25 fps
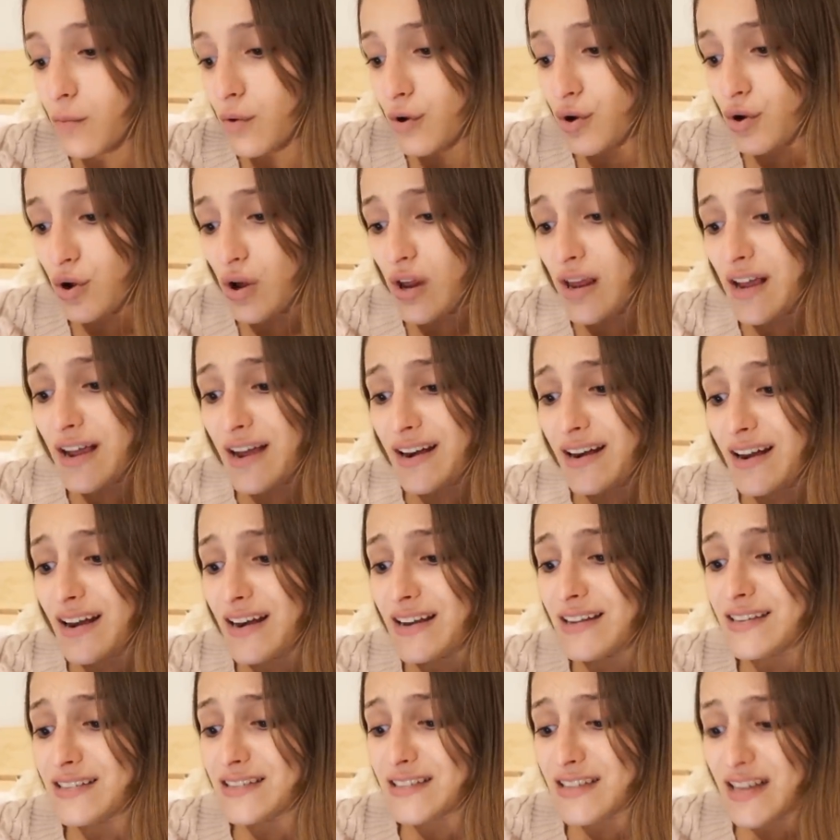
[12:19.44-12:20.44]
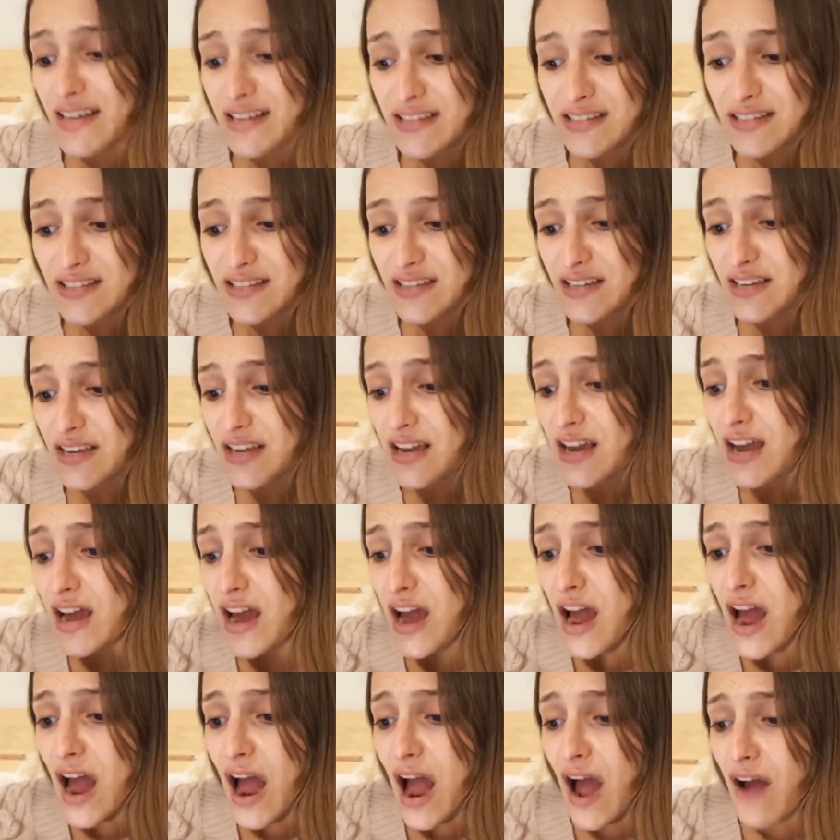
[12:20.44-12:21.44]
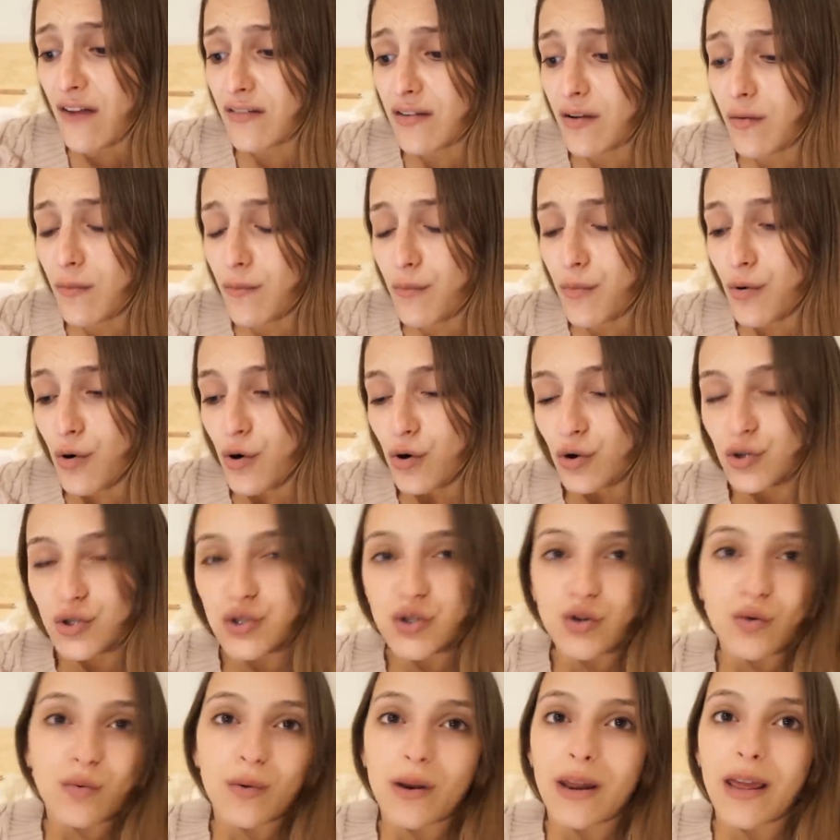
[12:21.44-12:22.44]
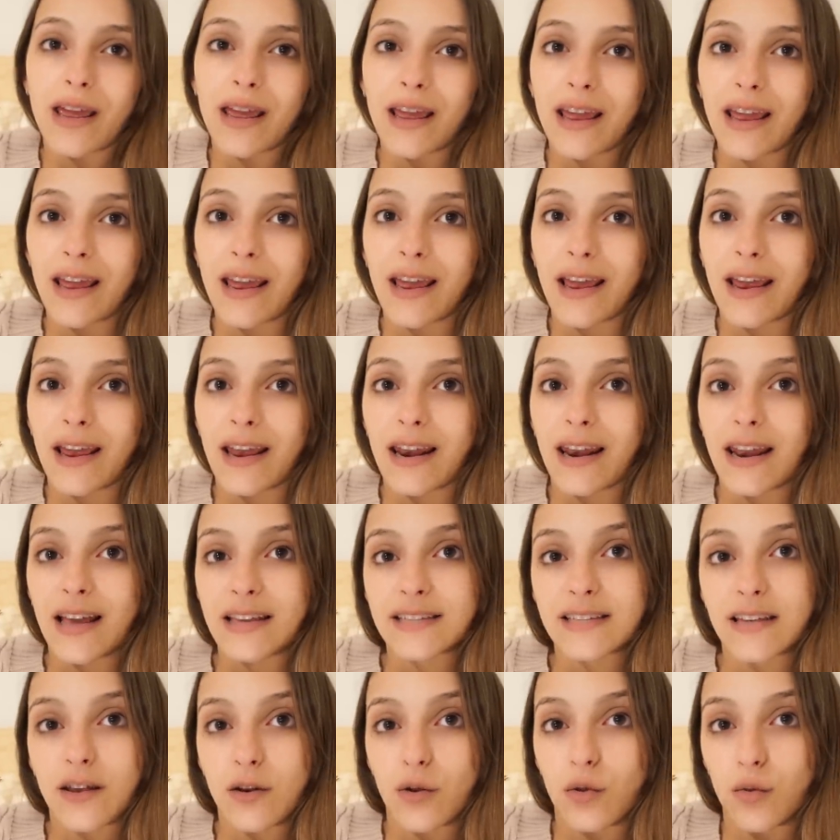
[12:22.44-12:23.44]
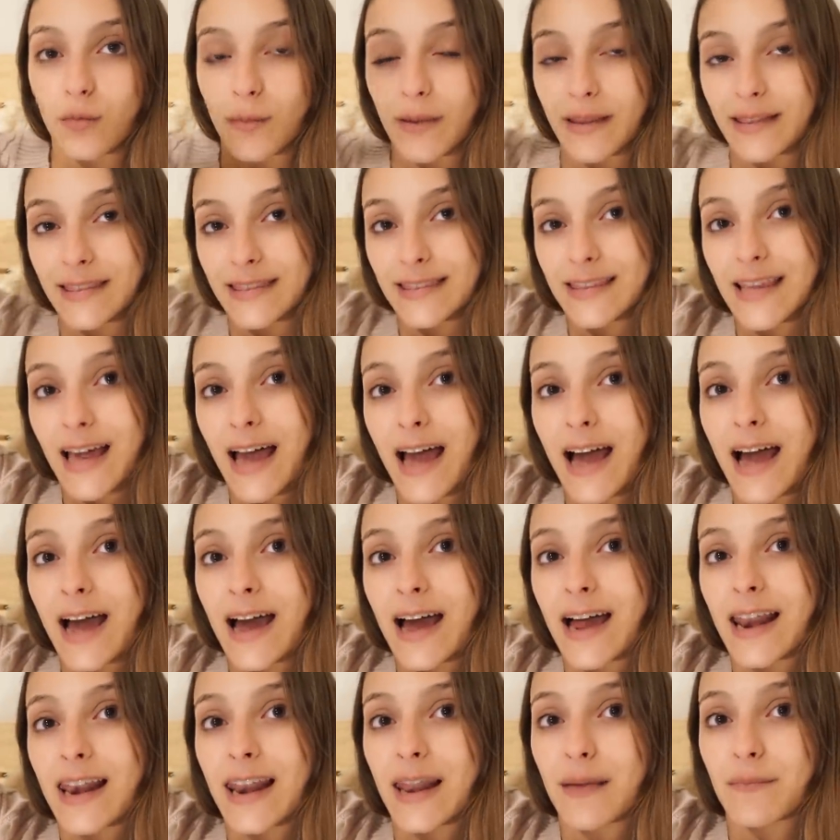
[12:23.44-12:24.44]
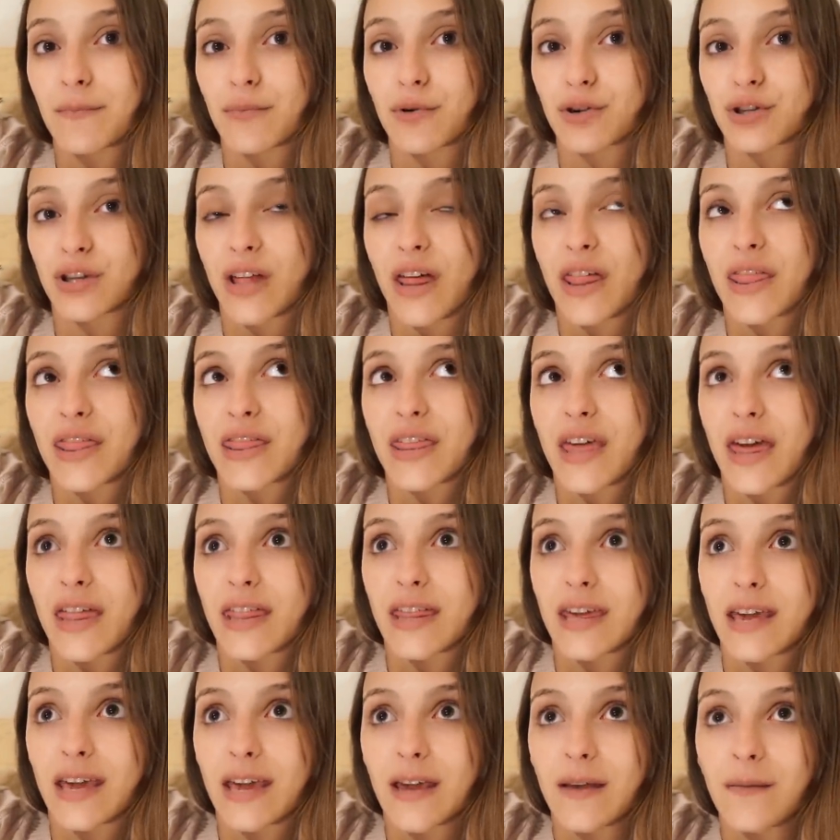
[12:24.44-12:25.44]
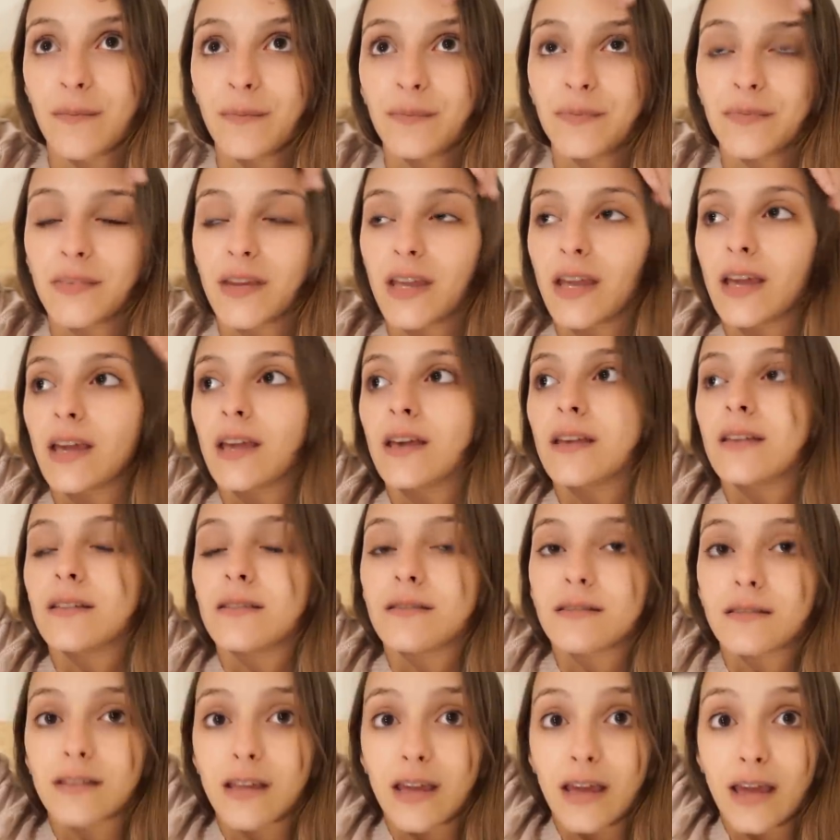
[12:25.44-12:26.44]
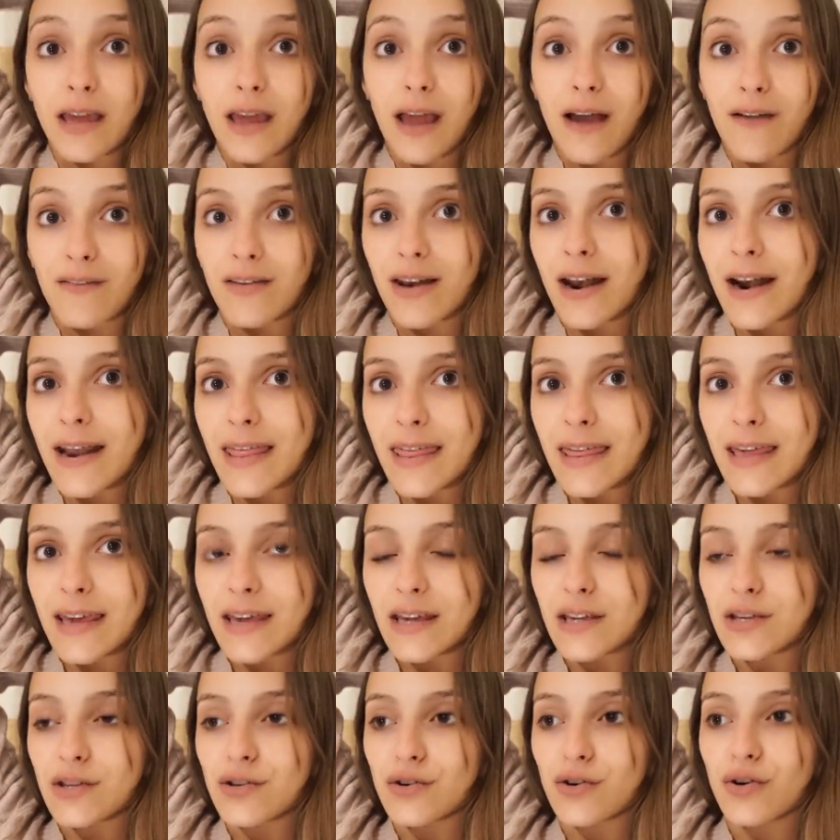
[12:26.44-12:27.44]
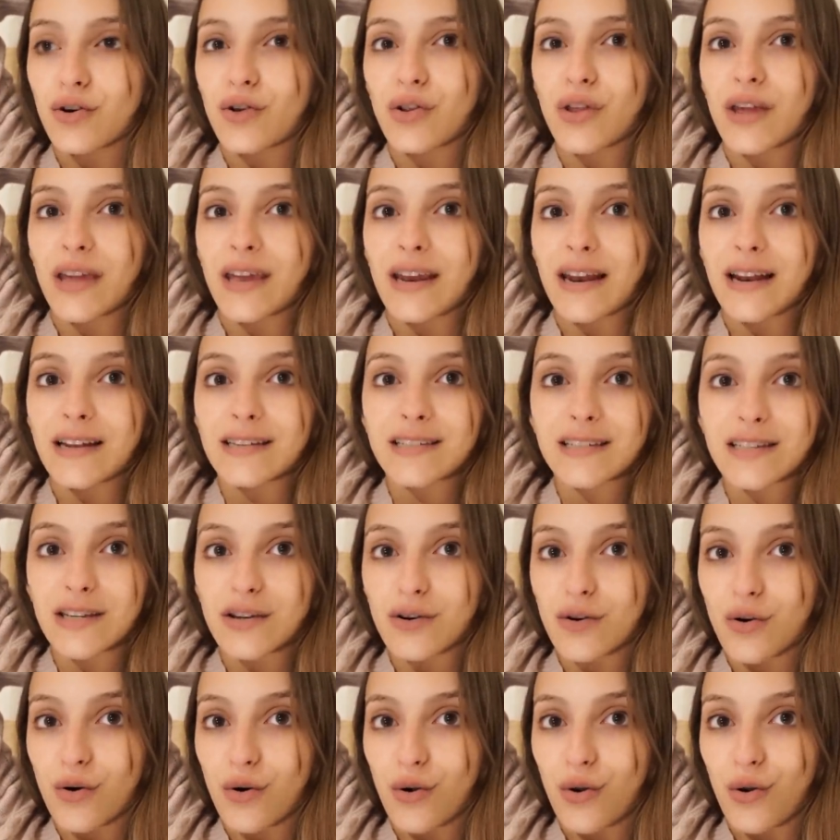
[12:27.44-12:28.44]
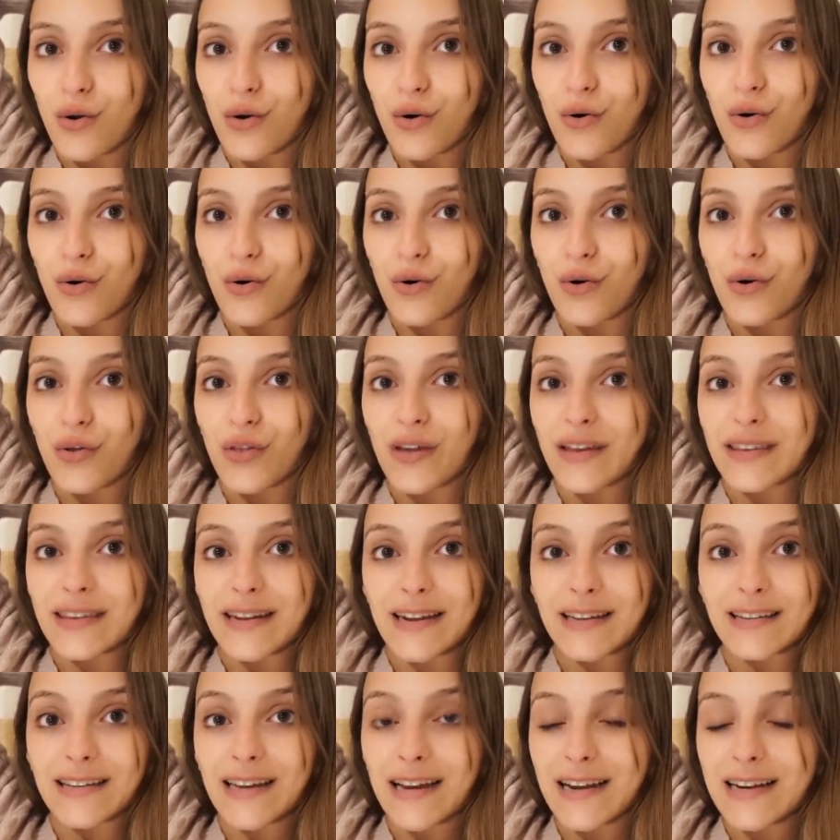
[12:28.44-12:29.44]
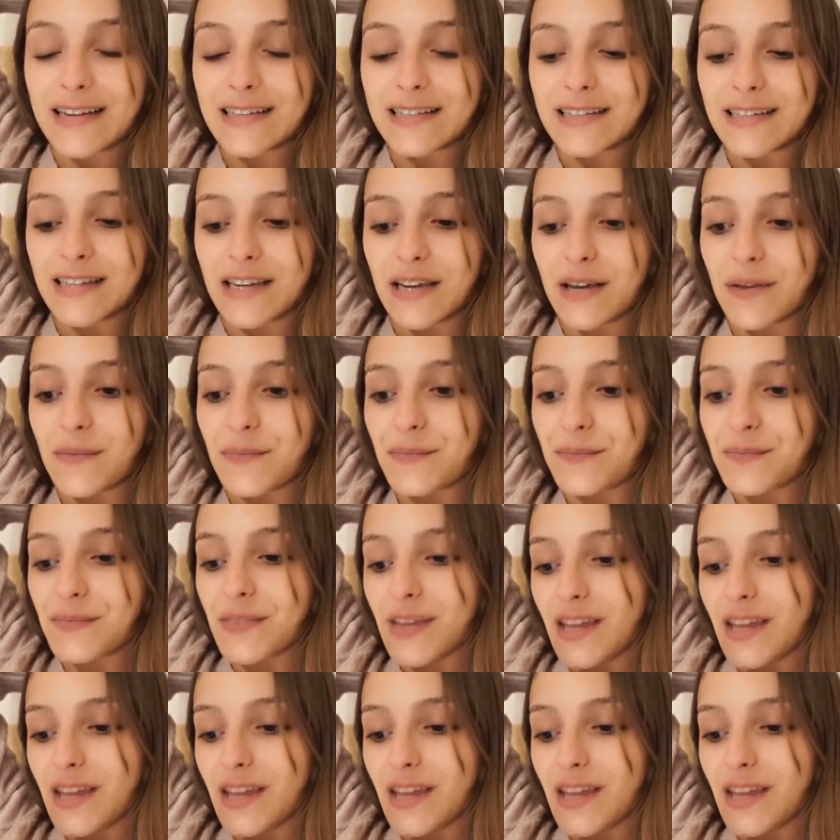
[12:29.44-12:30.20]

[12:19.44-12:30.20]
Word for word: bueno, el canal en, sí habla un poco sobre la salud mental, la importancia de, hablar de ello, de ir al psicólogo, de tratarse.